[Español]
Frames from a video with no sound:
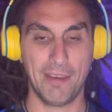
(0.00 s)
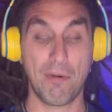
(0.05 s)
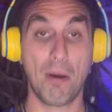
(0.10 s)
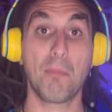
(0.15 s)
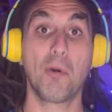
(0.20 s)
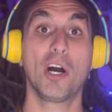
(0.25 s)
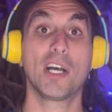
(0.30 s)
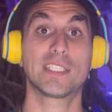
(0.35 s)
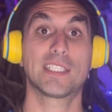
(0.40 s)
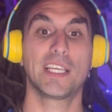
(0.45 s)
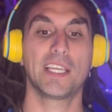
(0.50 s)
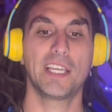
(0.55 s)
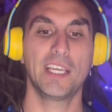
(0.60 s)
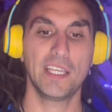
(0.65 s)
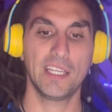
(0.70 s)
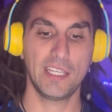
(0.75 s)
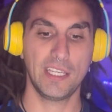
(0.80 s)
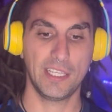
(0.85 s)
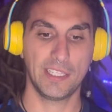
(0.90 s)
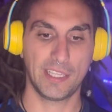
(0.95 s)
vamos a
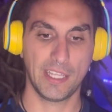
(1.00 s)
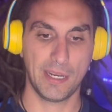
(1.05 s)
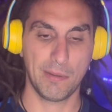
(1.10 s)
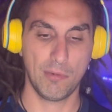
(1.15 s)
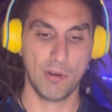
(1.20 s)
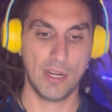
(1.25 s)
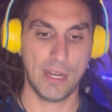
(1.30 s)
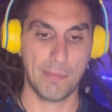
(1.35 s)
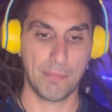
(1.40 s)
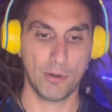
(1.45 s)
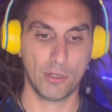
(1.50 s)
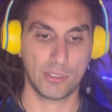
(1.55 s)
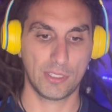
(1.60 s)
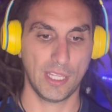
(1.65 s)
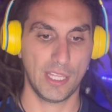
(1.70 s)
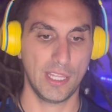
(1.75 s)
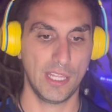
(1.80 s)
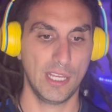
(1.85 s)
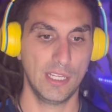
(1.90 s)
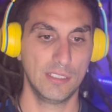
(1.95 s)
seguir y tenemos la
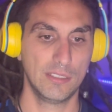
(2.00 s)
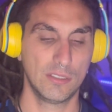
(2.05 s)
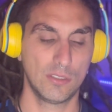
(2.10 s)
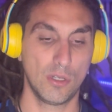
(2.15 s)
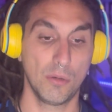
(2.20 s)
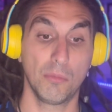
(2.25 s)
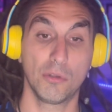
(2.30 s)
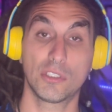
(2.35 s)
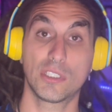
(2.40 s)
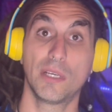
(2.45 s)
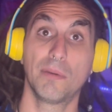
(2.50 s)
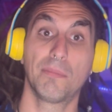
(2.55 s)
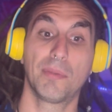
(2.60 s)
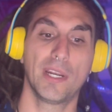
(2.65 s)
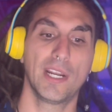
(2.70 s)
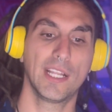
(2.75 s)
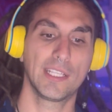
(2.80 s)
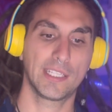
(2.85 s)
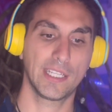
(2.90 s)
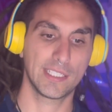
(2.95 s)
portada, como
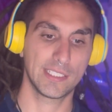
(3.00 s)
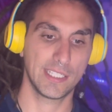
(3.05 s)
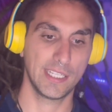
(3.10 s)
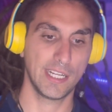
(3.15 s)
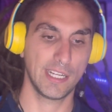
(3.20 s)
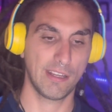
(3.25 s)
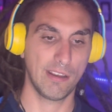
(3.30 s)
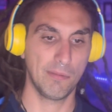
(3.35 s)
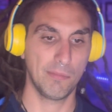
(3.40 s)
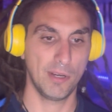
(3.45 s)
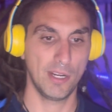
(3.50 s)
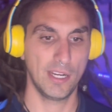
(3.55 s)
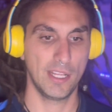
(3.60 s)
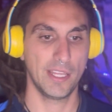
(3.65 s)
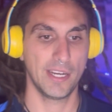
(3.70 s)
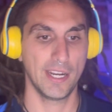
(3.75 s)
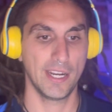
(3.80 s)
siempre, la tercera que vamos a leer